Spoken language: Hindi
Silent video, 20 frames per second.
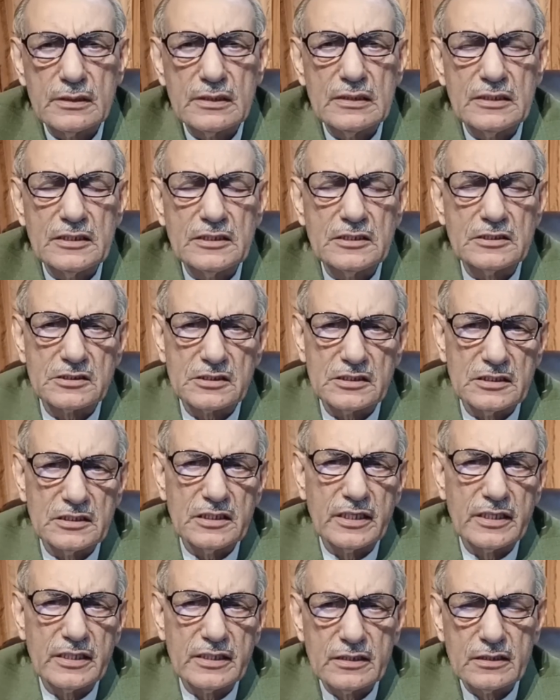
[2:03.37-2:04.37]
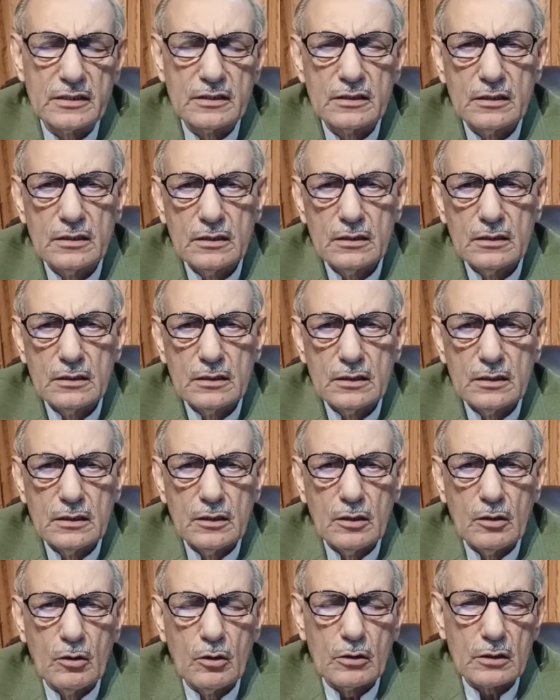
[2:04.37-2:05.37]
रिलीज़ की हैं
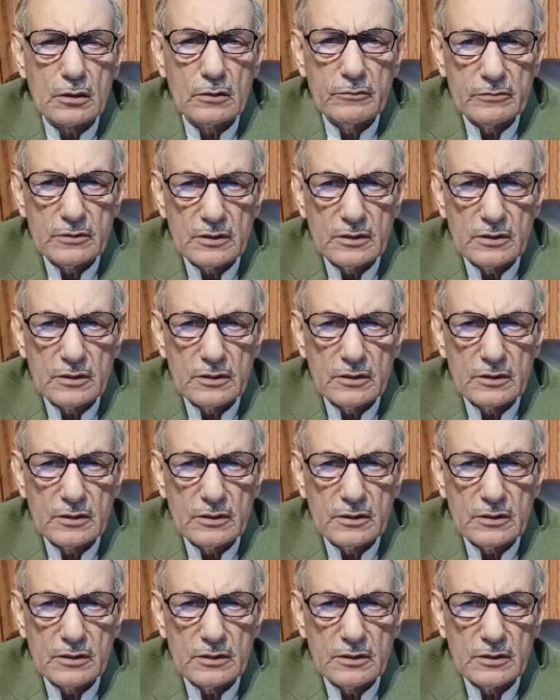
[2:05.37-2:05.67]
और